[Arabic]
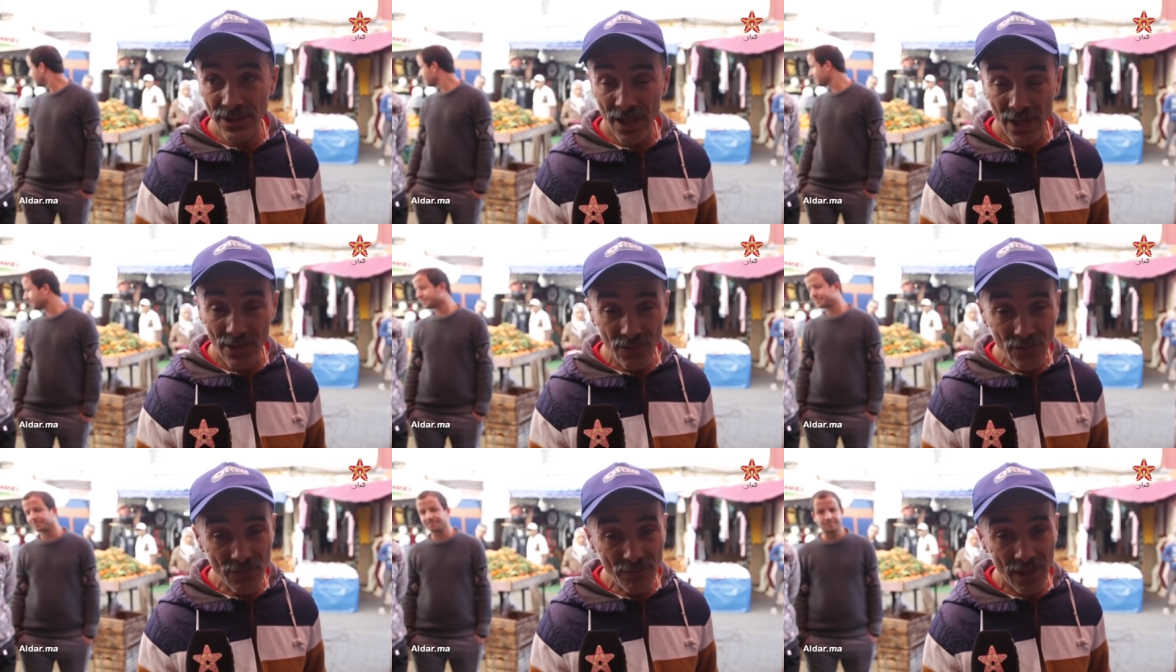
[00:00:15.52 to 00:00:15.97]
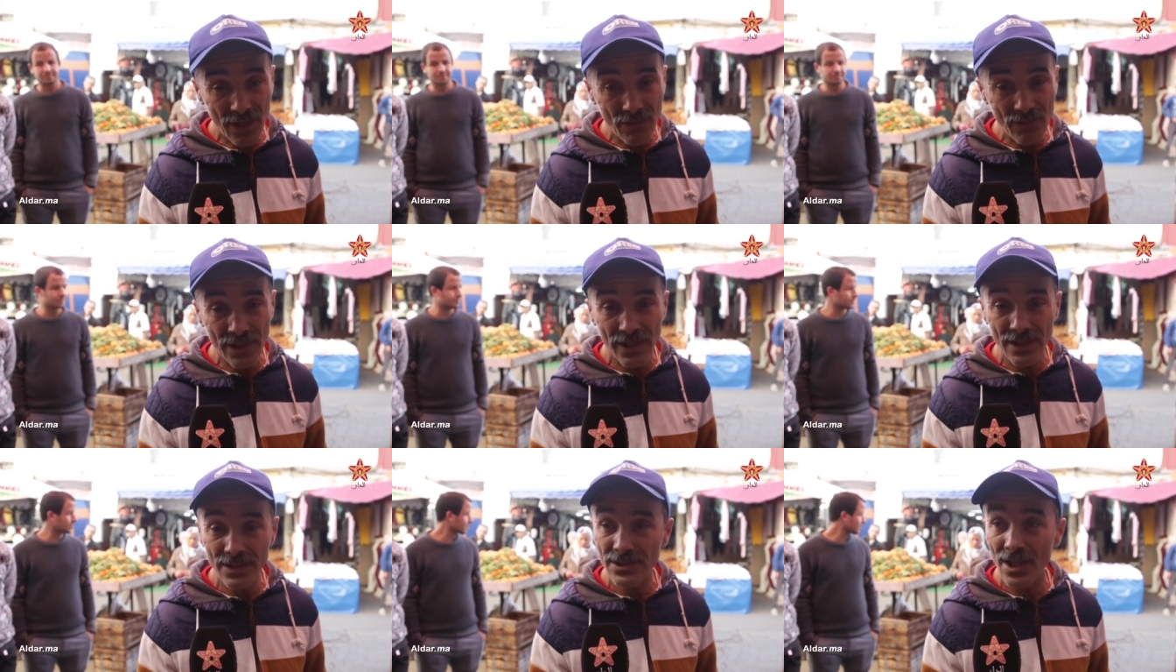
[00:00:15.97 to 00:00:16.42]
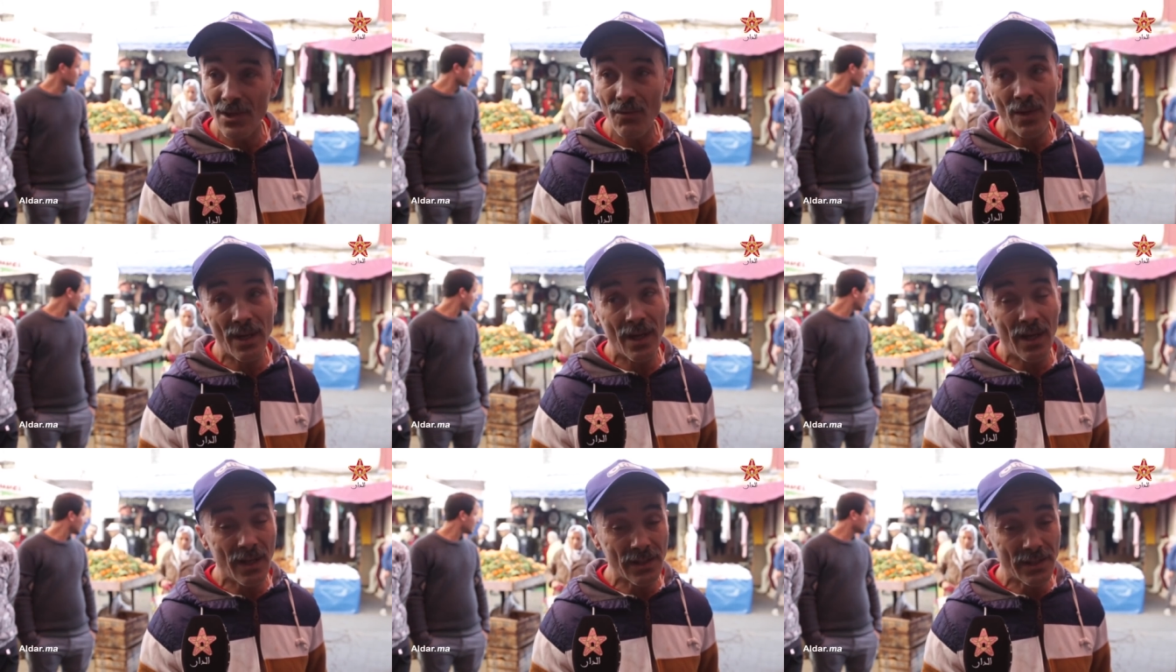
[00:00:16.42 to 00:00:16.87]
يتغنى معاه ولكن تا هو
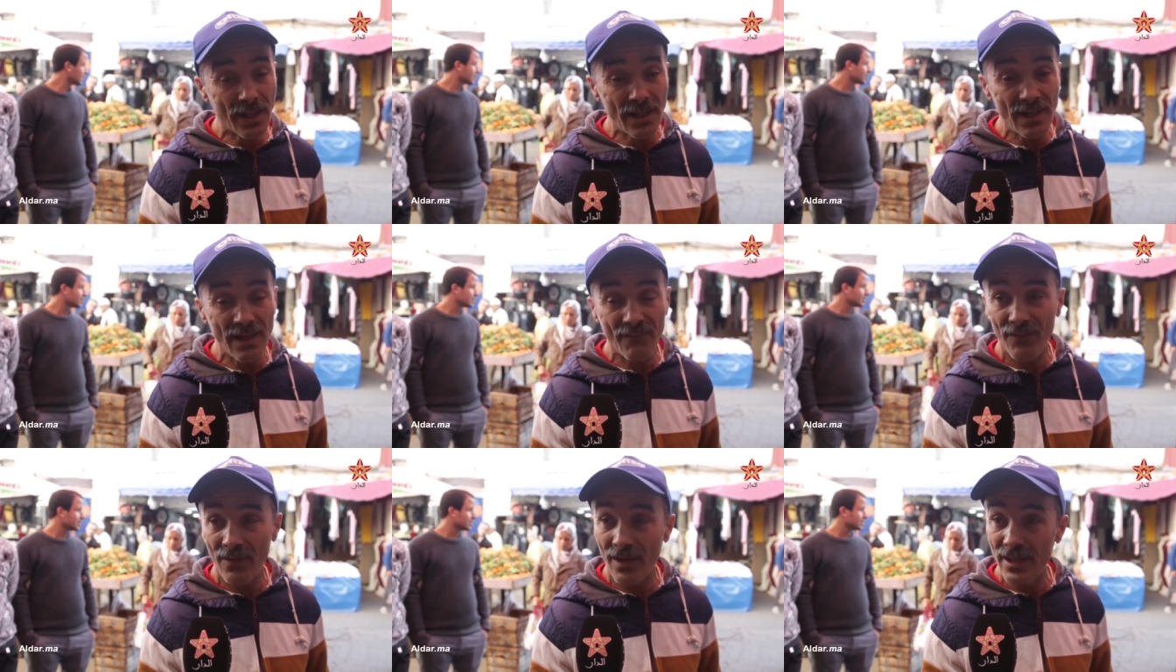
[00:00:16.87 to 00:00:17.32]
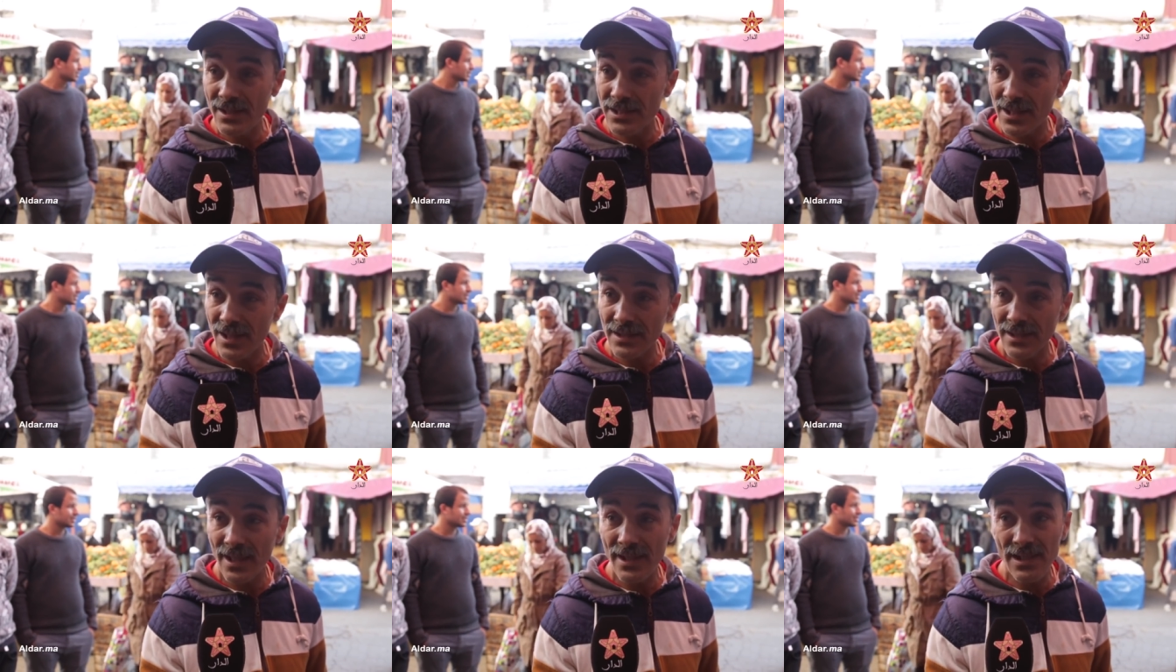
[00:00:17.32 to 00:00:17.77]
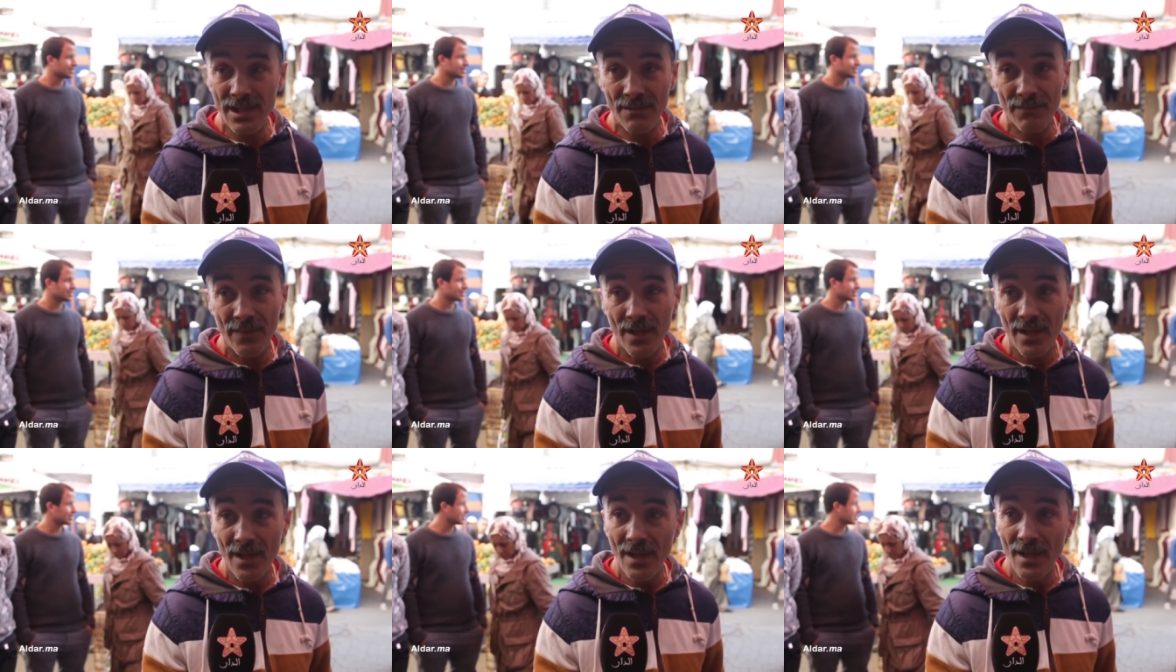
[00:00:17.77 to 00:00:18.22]
راه ظريف انسان طيب
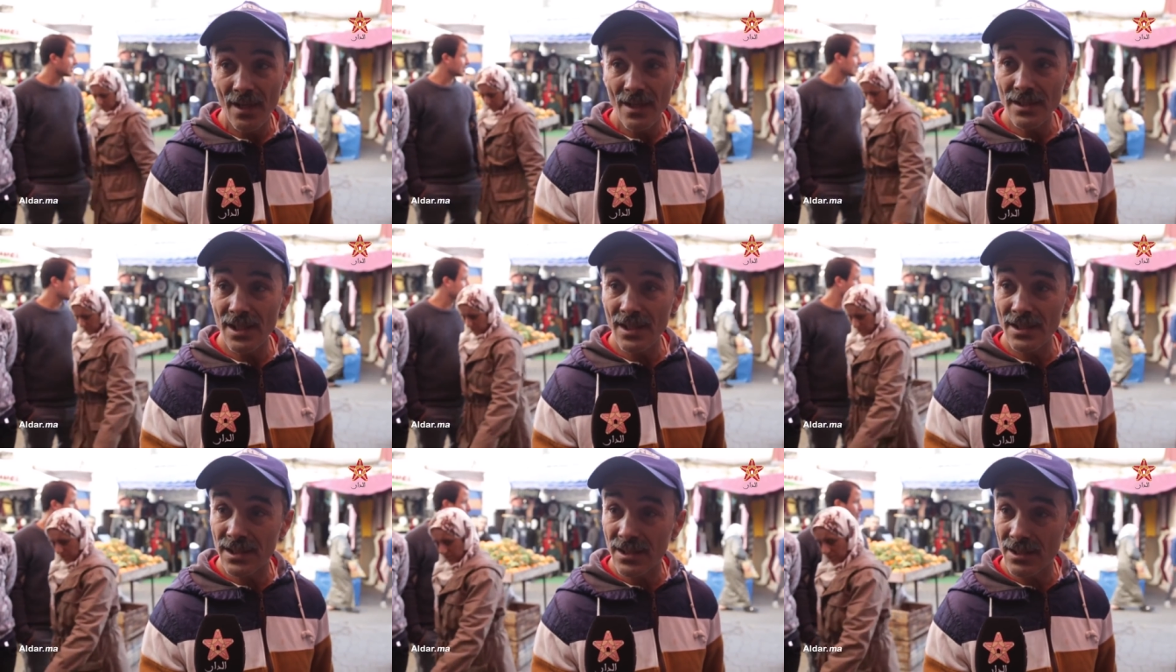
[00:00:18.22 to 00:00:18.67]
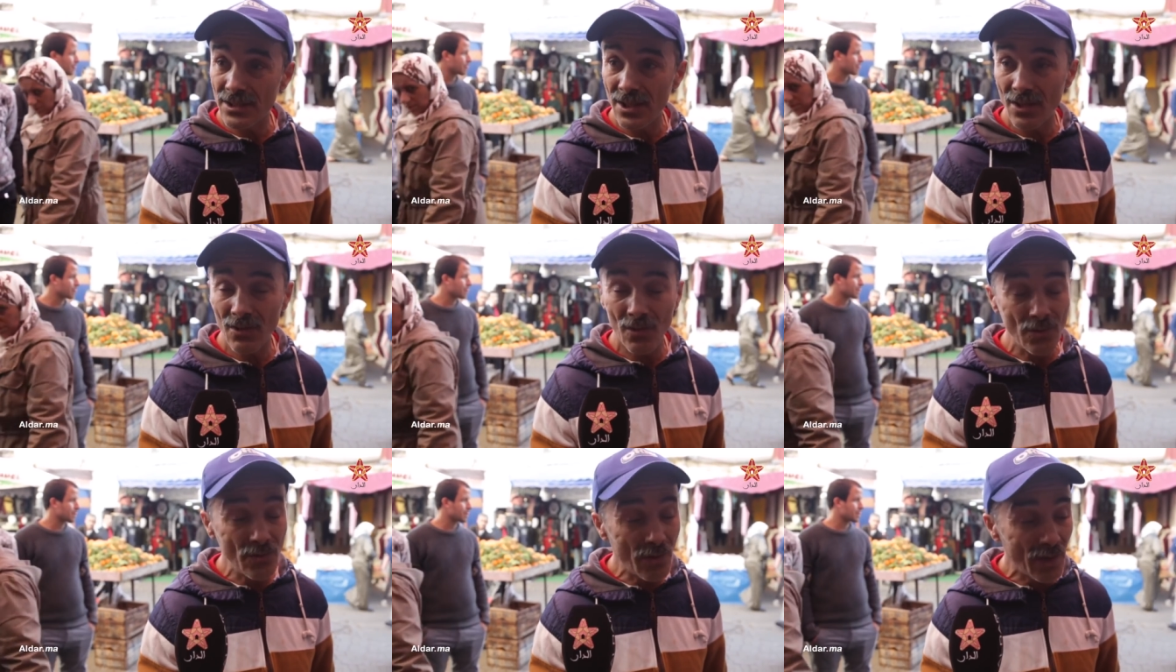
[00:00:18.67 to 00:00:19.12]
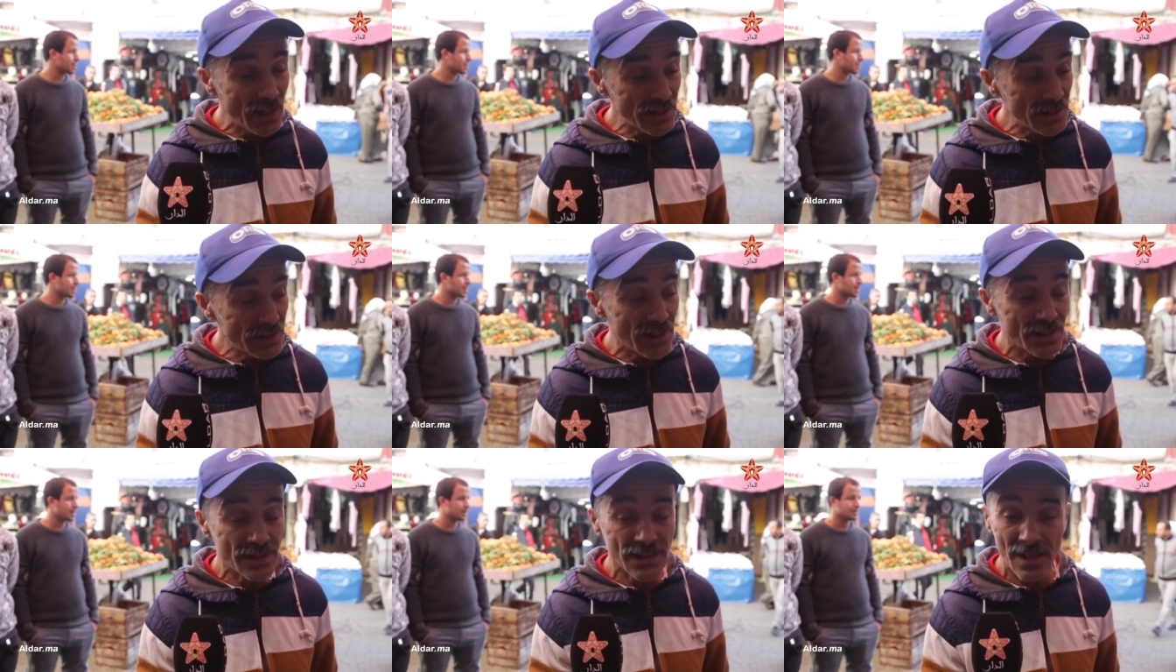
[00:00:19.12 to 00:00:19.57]
تيكونوا غادي
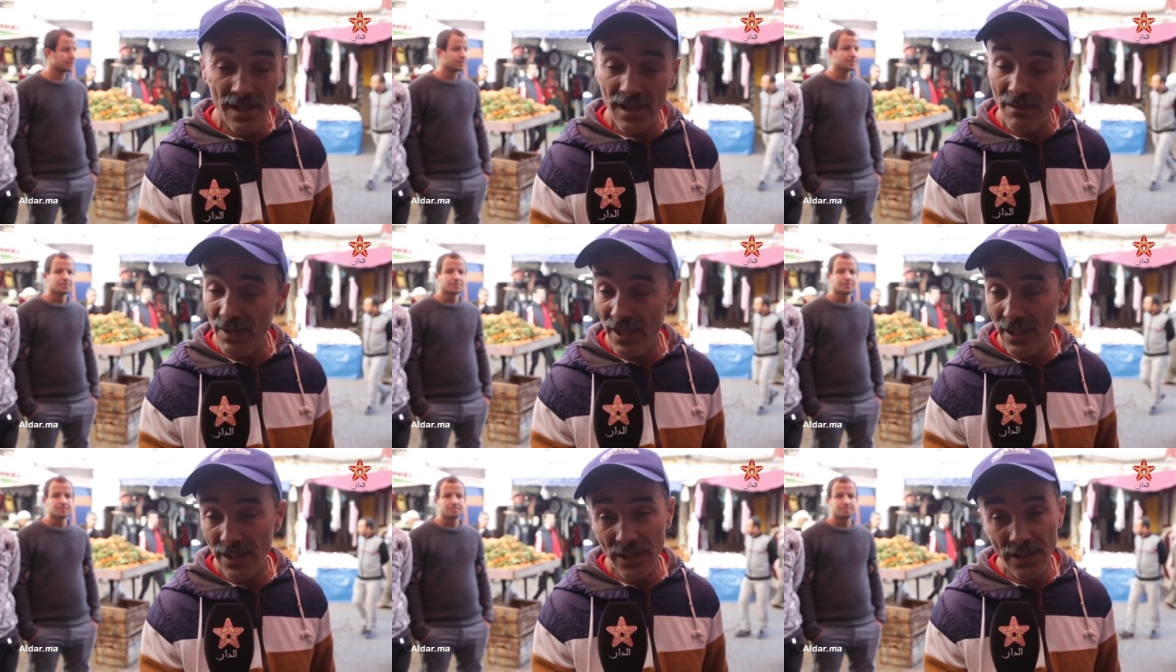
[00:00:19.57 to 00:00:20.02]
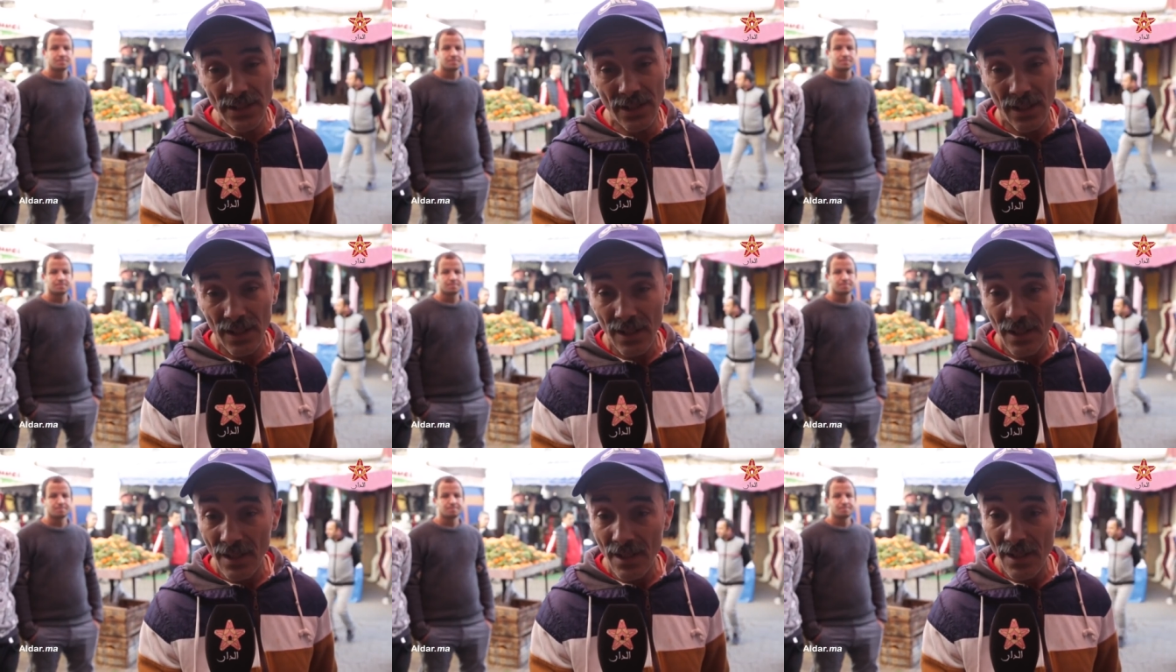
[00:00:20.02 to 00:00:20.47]
تيسلم علينا